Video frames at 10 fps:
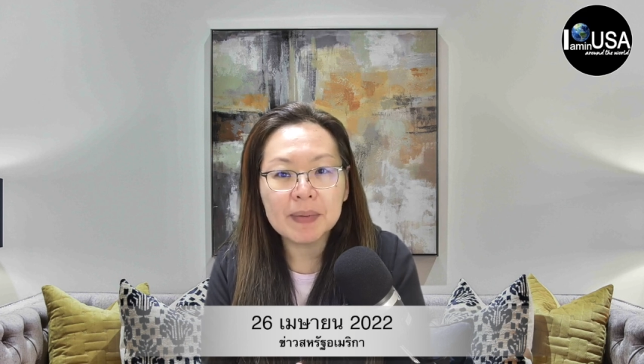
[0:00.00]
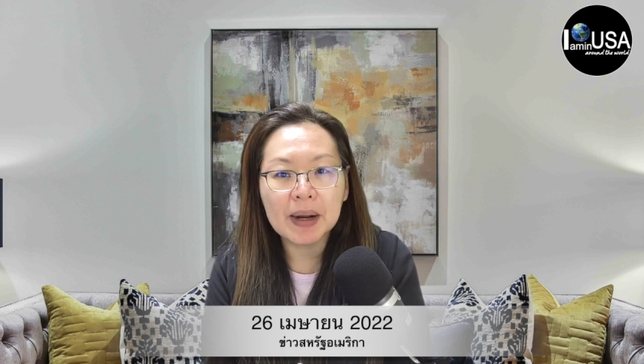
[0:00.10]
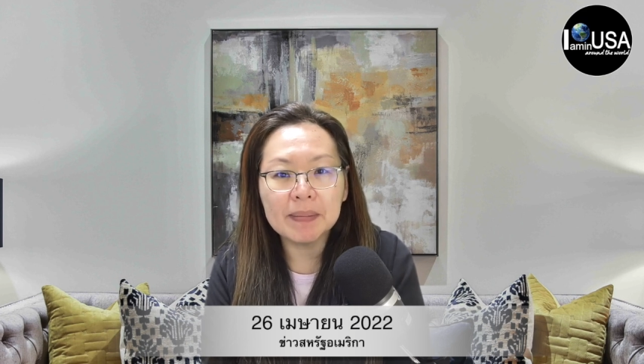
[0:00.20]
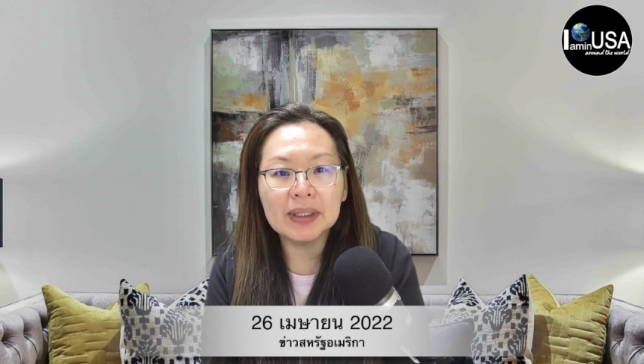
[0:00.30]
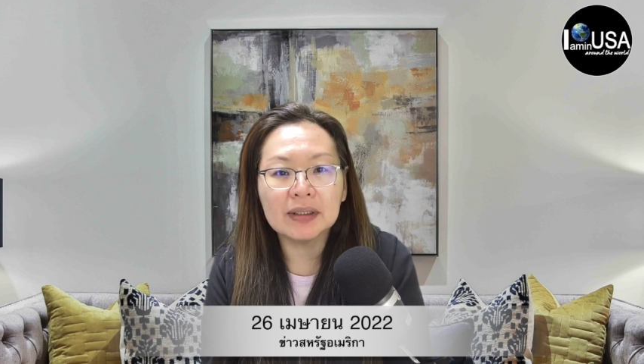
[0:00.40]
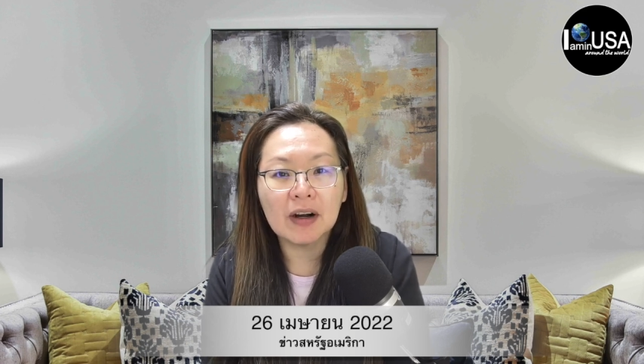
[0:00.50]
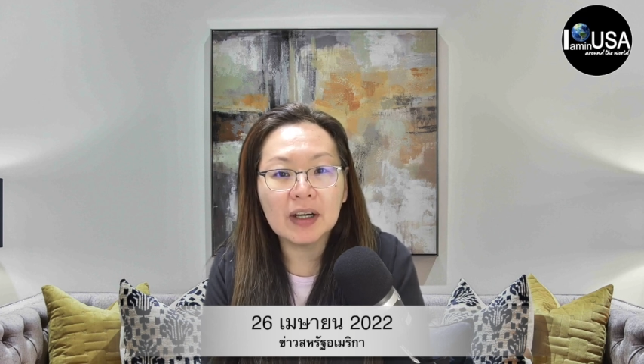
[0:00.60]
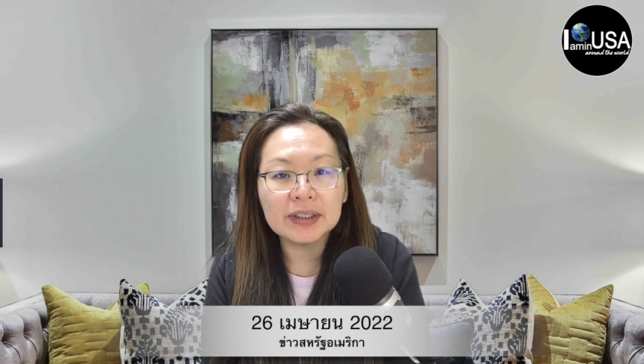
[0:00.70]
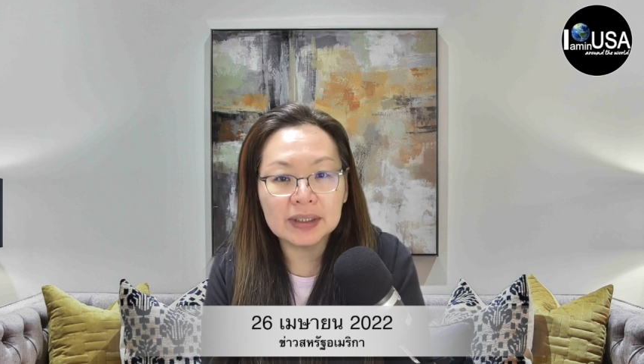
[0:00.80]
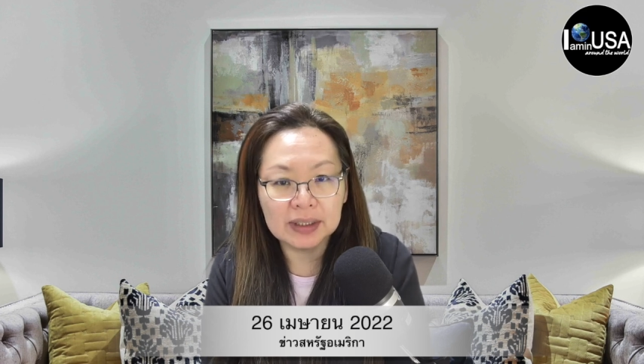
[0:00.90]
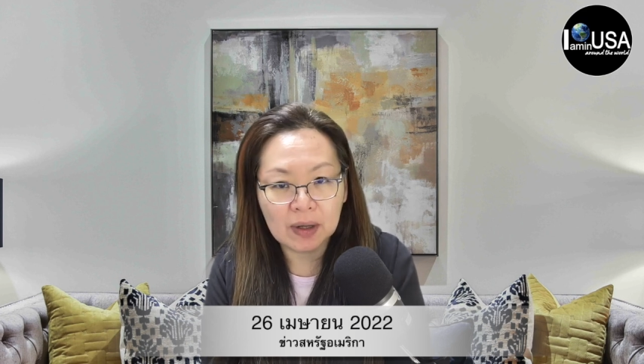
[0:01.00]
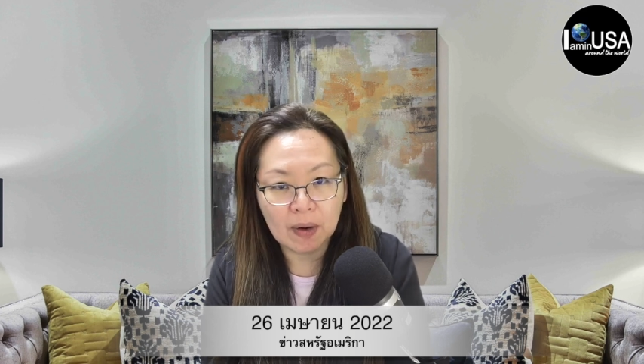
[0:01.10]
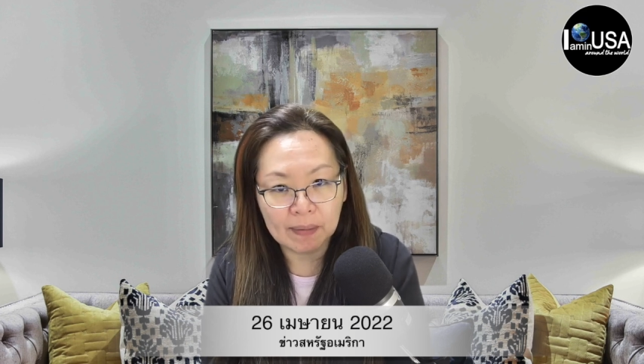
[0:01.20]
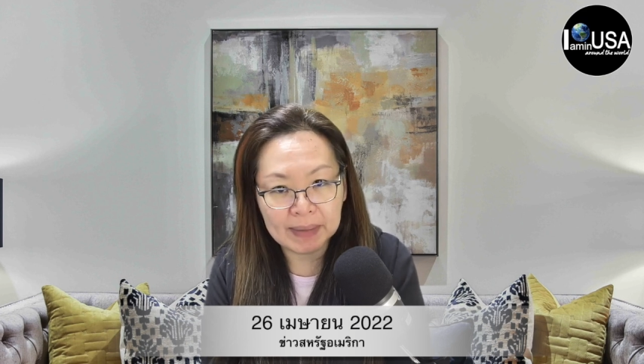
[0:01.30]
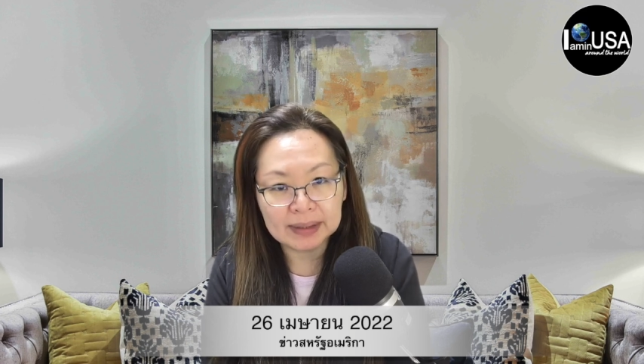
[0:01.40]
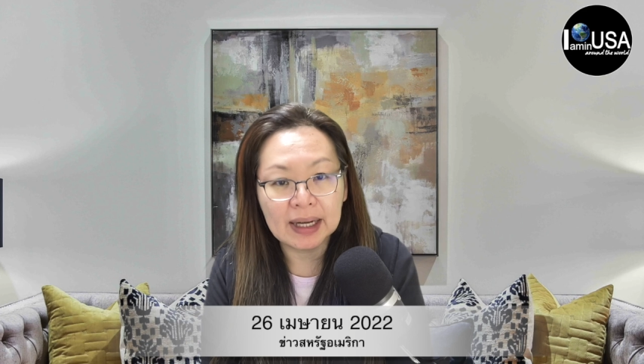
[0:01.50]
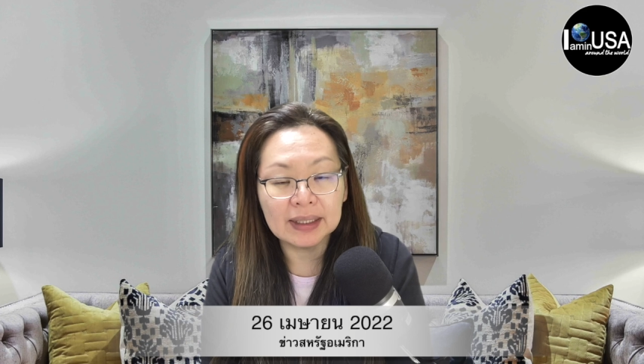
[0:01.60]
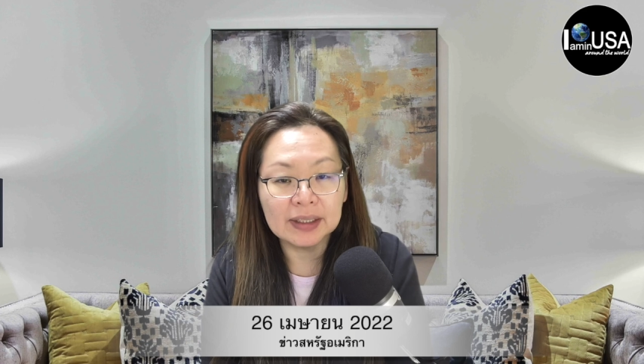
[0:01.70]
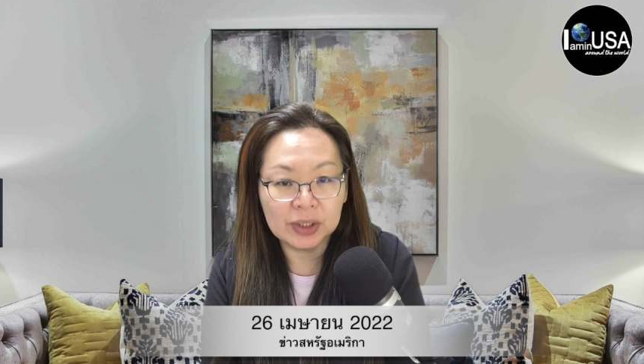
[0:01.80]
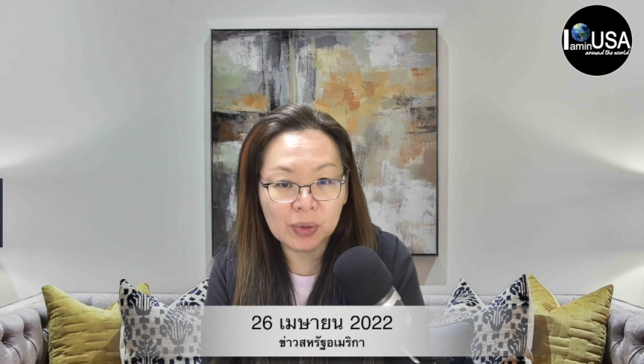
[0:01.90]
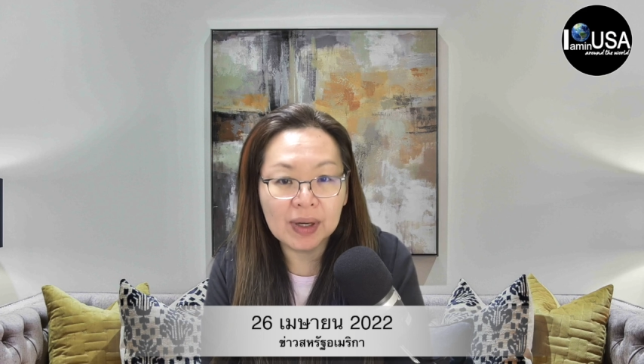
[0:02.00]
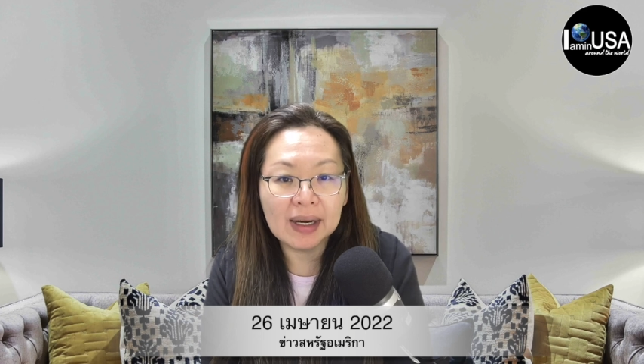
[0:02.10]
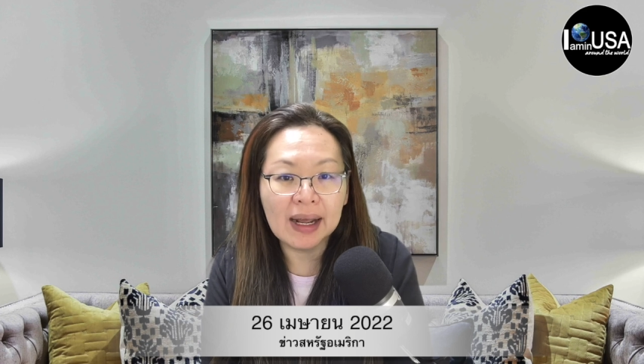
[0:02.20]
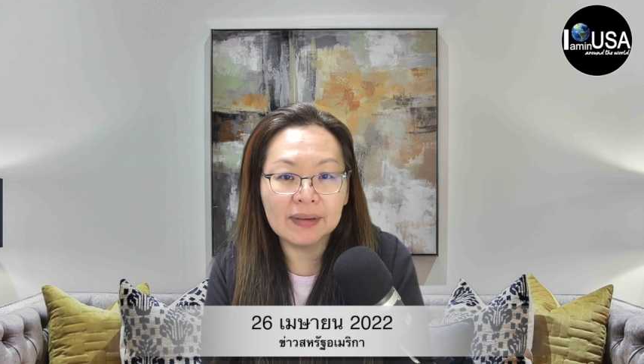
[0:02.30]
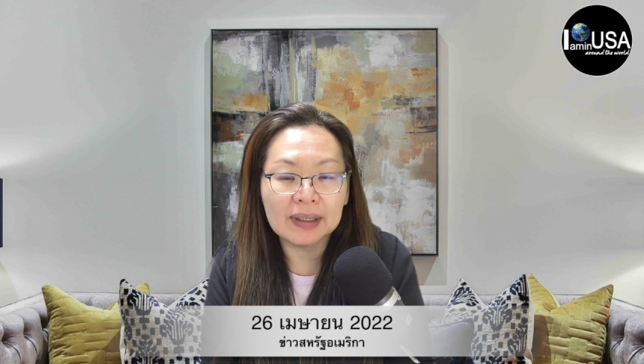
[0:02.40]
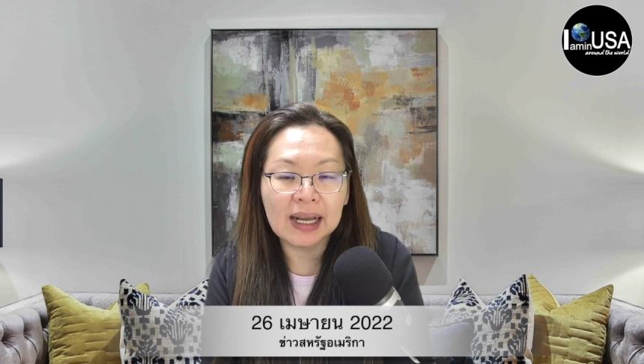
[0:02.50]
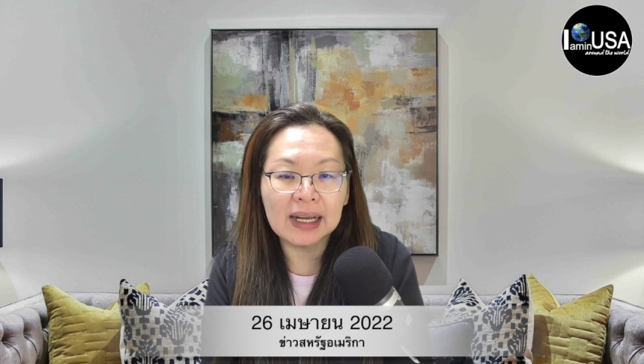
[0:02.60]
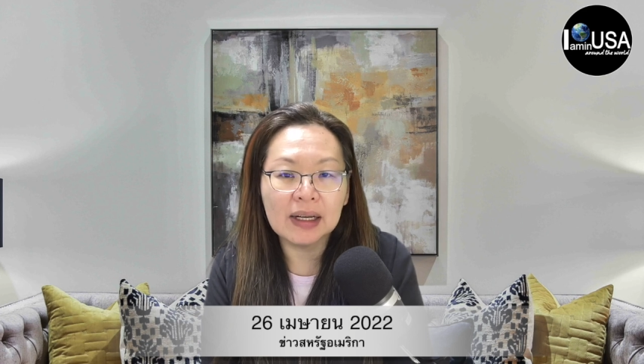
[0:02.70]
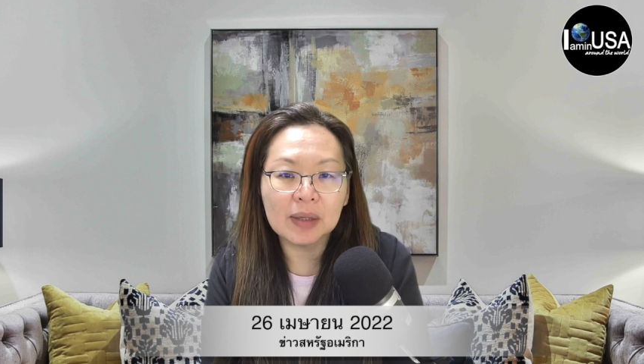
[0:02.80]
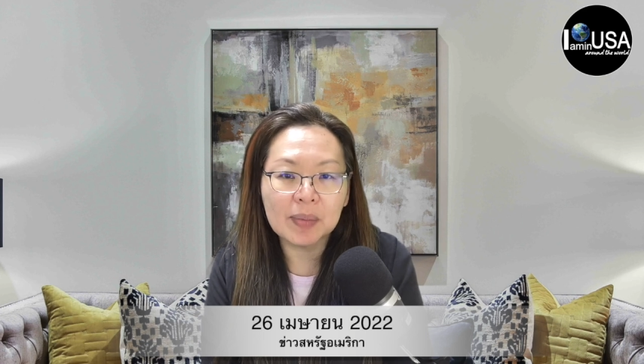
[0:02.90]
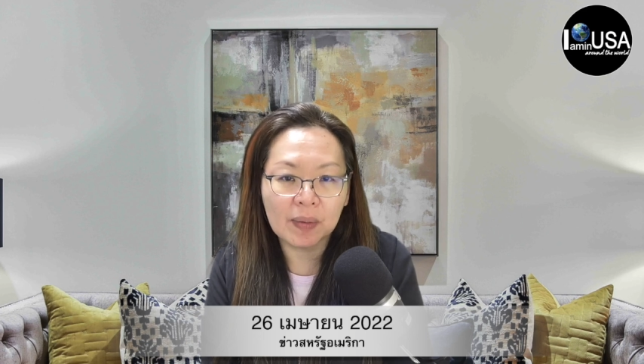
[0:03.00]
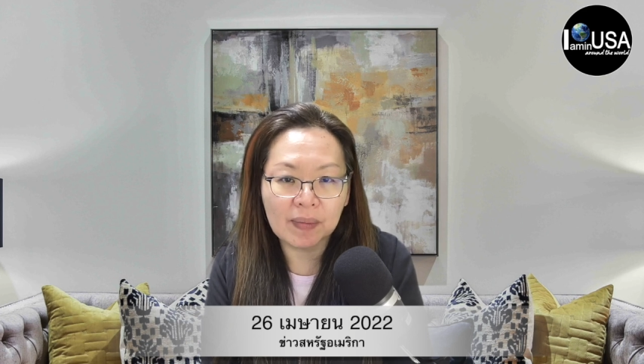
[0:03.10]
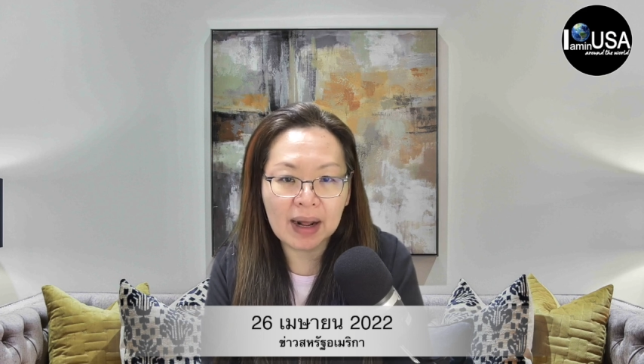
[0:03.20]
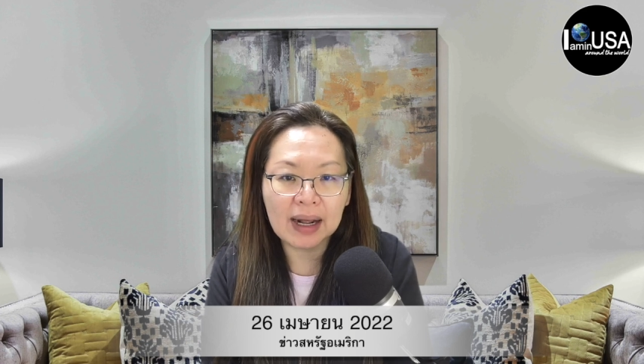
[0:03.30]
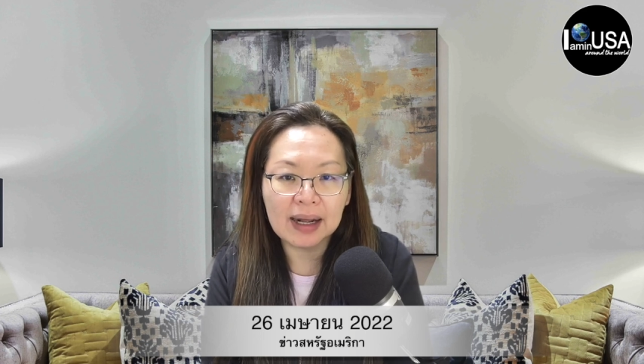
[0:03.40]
ประเมินข้อเสนอของมักอย่างถี่ถ้วนแล้วนะคะ แล้วก็บอกว่า